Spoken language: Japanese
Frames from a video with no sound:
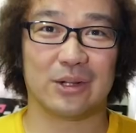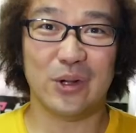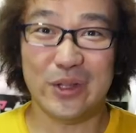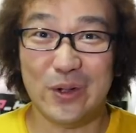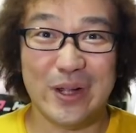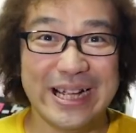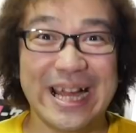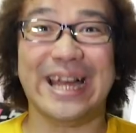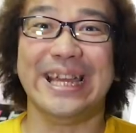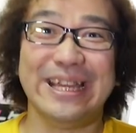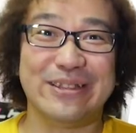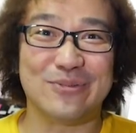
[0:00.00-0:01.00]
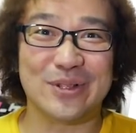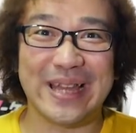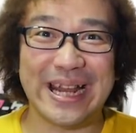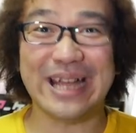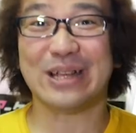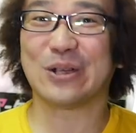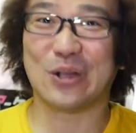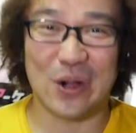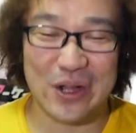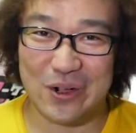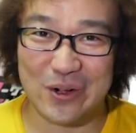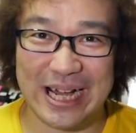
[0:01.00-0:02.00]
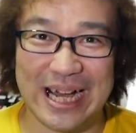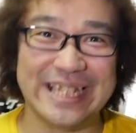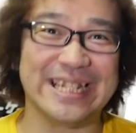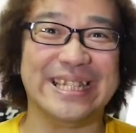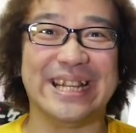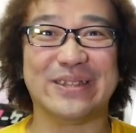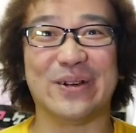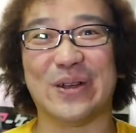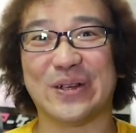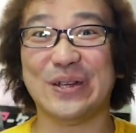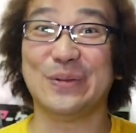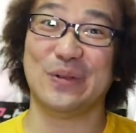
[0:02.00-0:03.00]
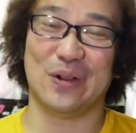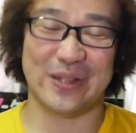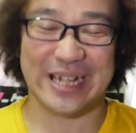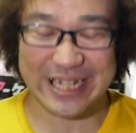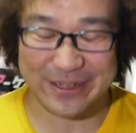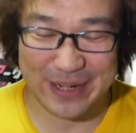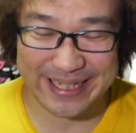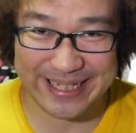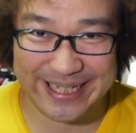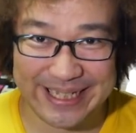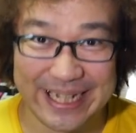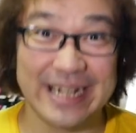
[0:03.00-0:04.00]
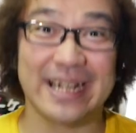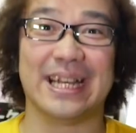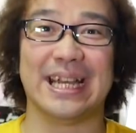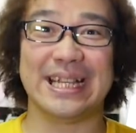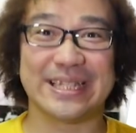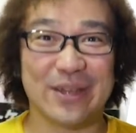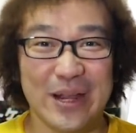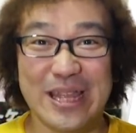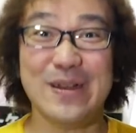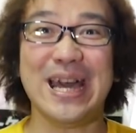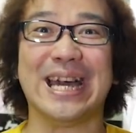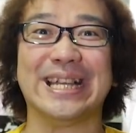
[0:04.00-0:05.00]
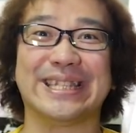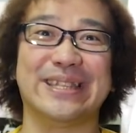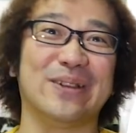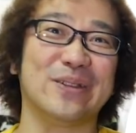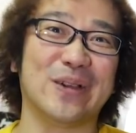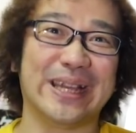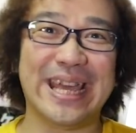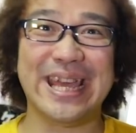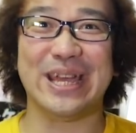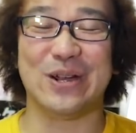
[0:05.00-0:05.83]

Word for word: この動画がいいと思ったら高評価チャンネル登録お願いしますえそれでは次の動画で